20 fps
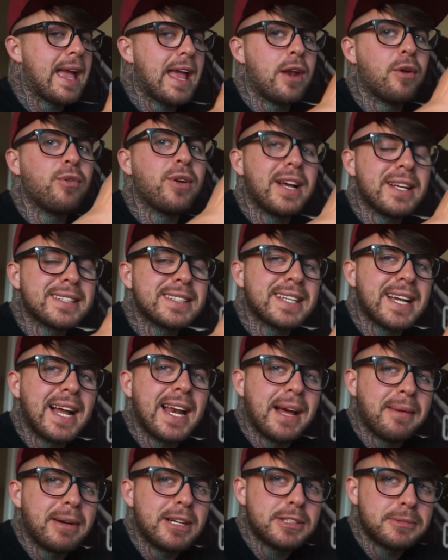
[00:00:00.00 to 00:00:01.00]
en una
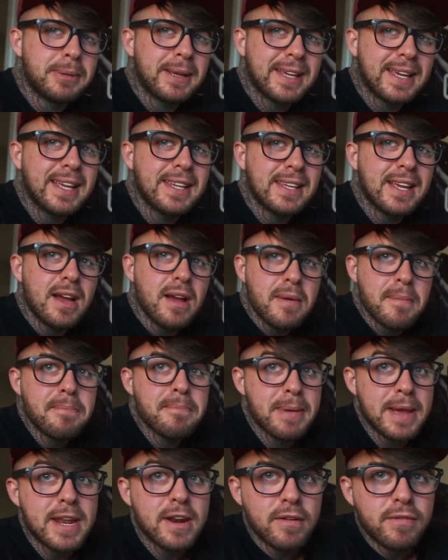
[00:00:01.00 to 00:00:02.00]
escala más pequeña,
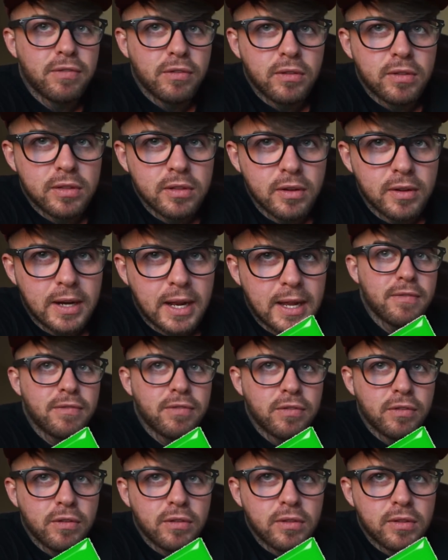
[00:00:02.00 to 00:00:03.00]
pero funciona,
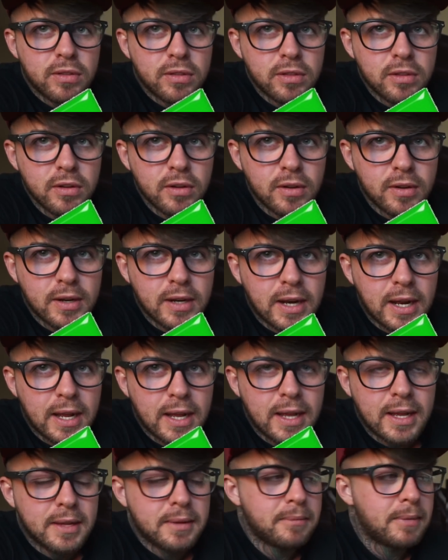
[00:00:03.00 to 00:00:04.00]
funciona,
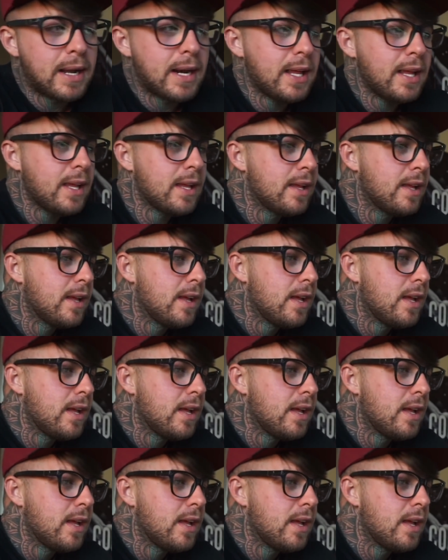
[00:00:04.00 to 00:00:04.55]
¿vale?